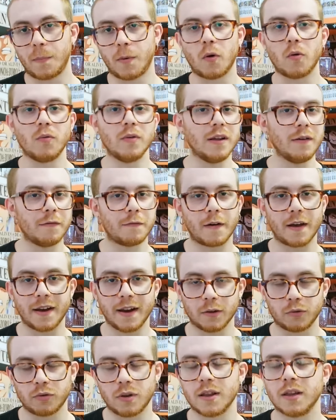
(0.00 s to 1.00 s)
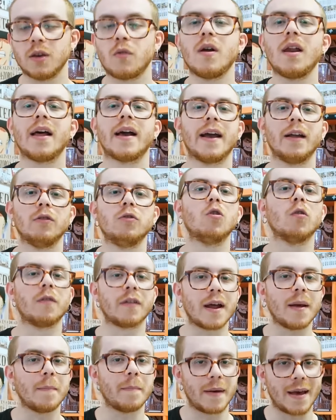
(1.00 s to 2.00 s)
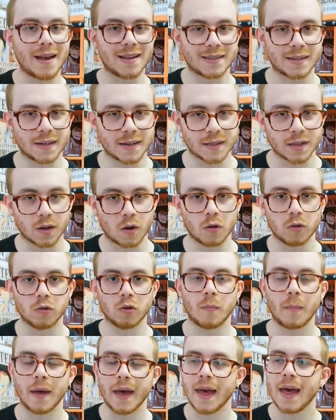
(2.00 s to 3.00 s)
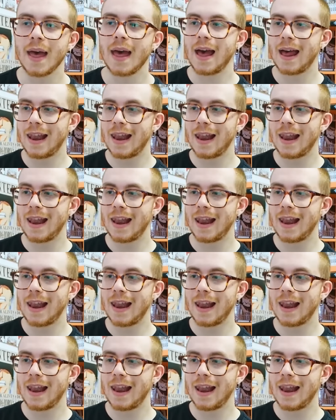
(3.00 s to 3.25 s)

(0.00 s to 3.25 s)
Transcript: po' un'infarinatura di quella che dovrebbe essere secondo me